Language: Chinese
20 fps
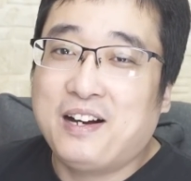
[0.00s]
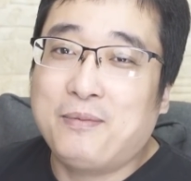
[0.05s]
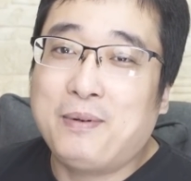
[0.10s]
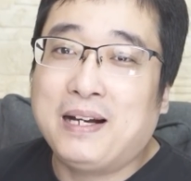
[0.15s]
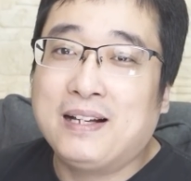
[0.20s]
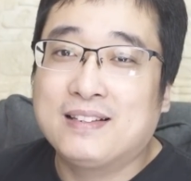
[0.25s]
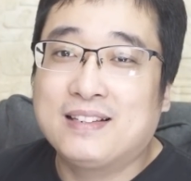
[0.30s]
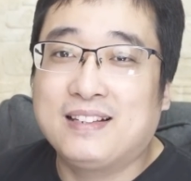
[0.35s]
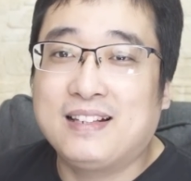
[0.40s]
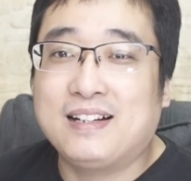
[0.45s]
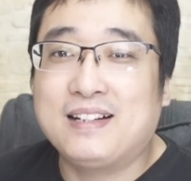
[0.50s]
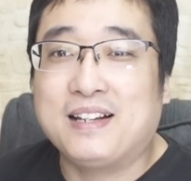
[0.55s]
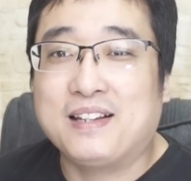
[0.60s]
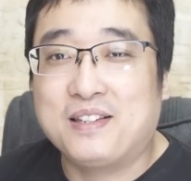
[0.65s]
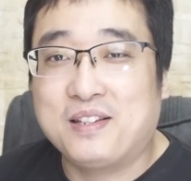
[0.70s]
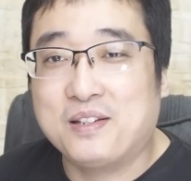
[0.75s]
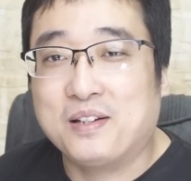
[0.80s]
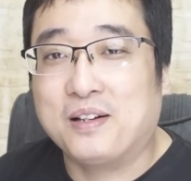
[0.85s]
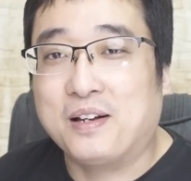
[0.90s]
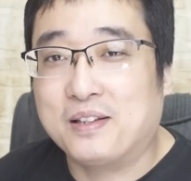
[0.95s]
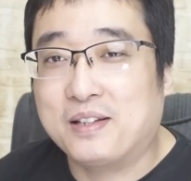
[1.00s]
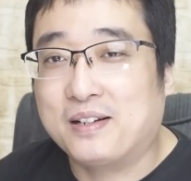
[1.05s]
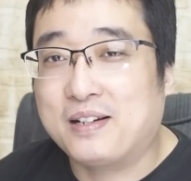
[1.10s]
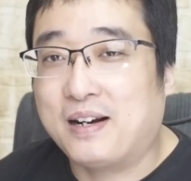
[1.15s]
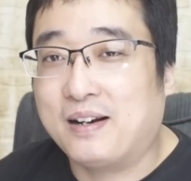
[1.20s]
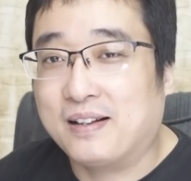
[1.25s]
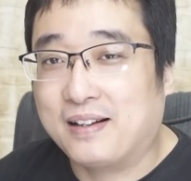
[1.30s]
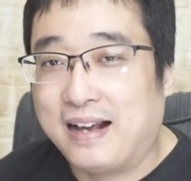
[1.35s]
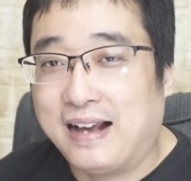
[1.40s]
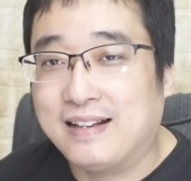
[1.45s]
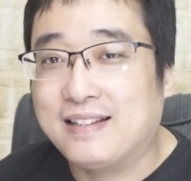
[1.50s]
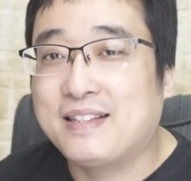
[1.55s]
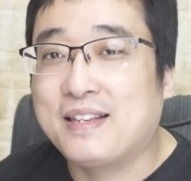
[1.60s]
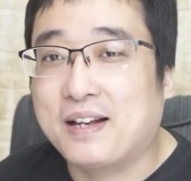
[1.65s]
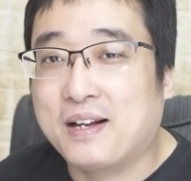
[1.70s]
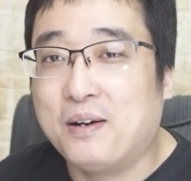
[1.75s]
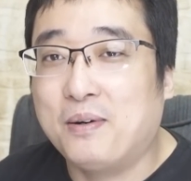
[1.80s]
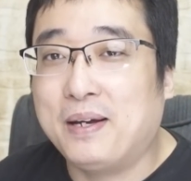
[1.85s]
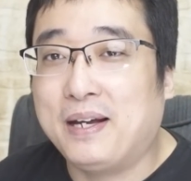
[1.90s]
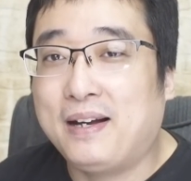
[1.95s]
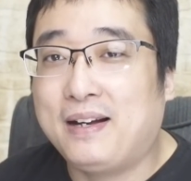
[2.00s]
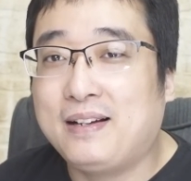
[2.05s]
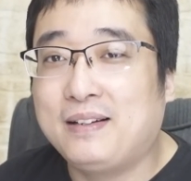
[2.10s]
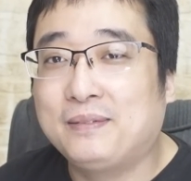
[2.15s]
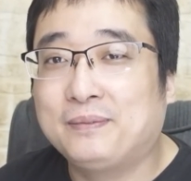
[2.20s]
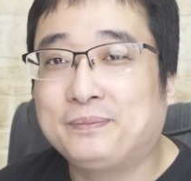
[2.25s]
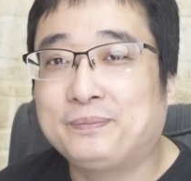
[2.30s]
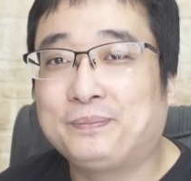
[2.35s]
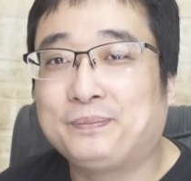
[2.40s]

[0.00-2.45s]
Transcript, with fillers: 好吧，今天这一期就聊到这儿了，感谢各位啊。